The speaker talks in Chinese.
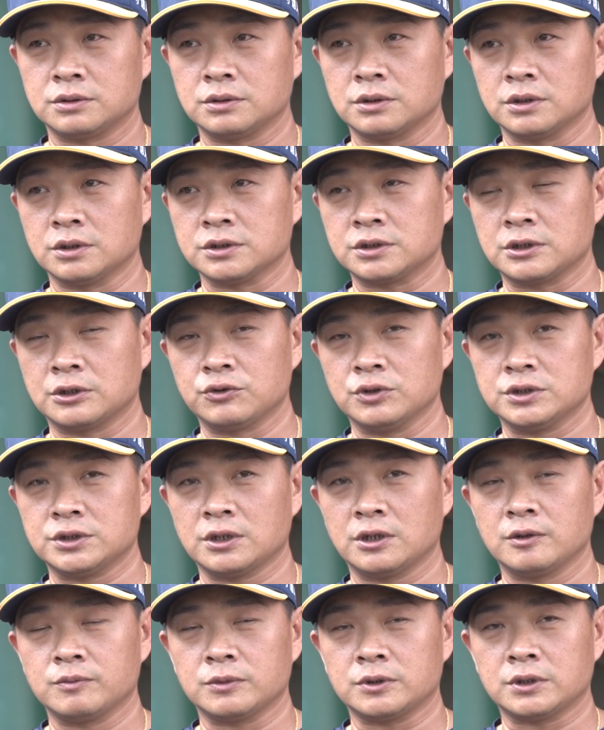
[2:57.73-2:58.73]
呃，神鹰
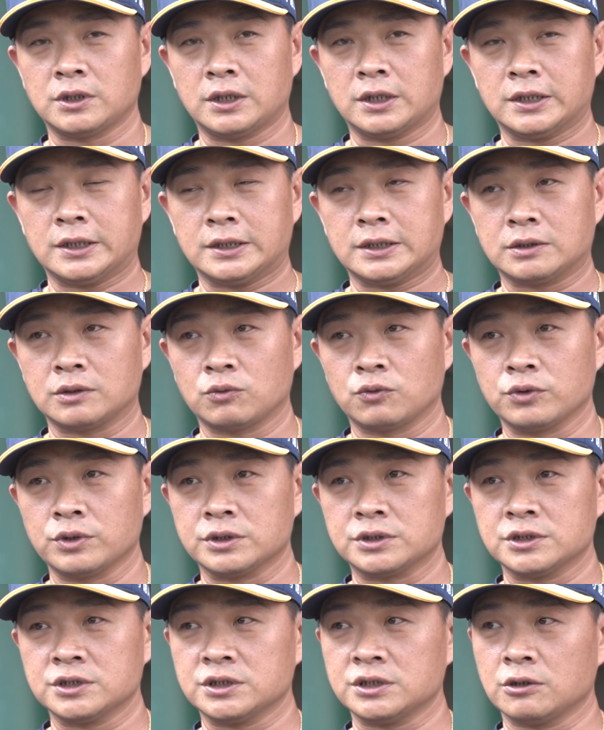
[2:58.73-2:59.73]
教练，那我
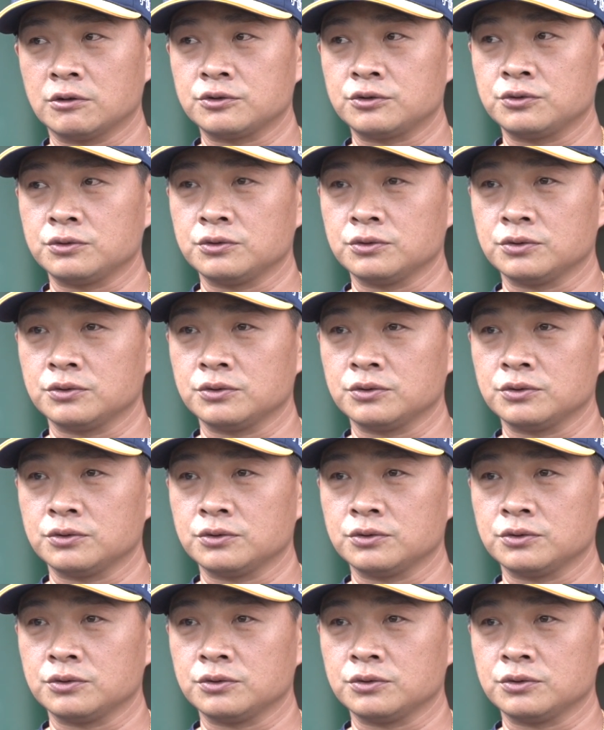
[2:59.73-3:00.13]
也自己有去，